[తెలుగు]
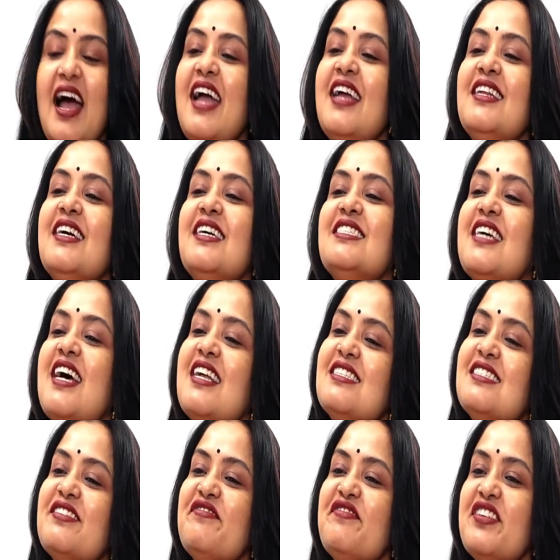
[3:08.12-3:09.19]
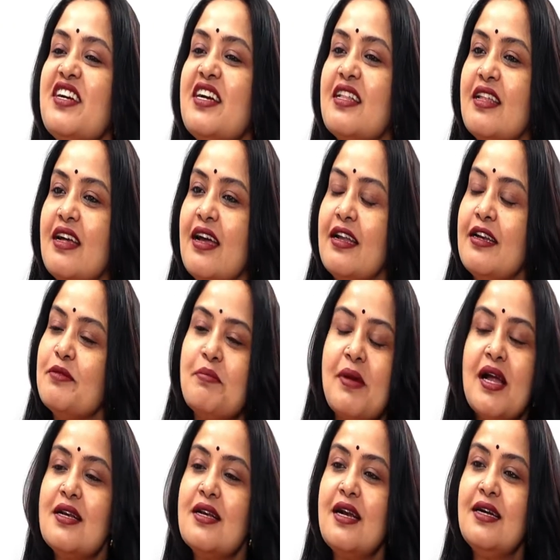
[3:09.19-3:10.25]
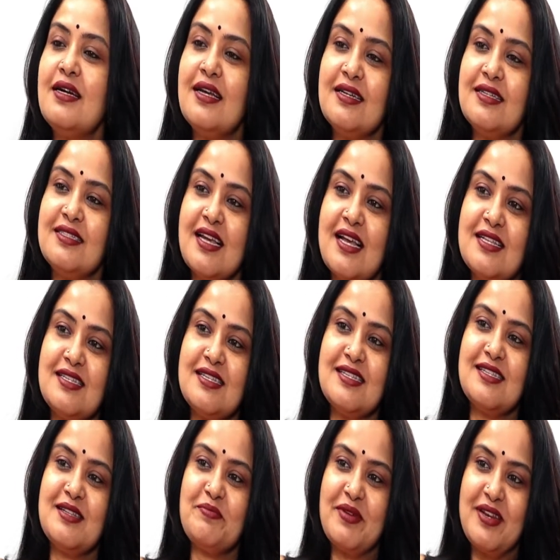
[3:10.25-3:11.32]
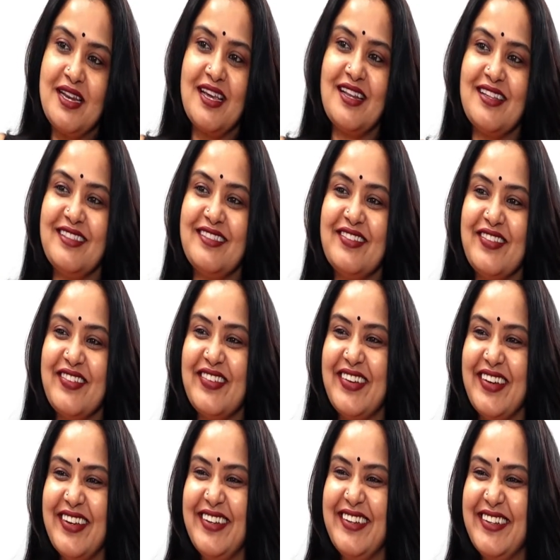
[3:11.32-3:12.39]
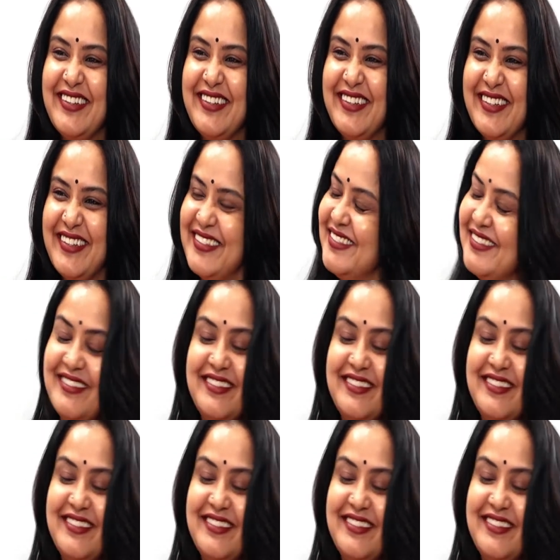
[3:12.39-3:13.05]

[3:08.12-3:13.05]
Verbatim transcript: ఆయనకి ఆ ఛాన్స్ ఇవ్వం కదా ఆయన మాట్లాడడానికి ఛాన్స్ ఇస్తే మరి నేనెందుకు అస్సలు లేదు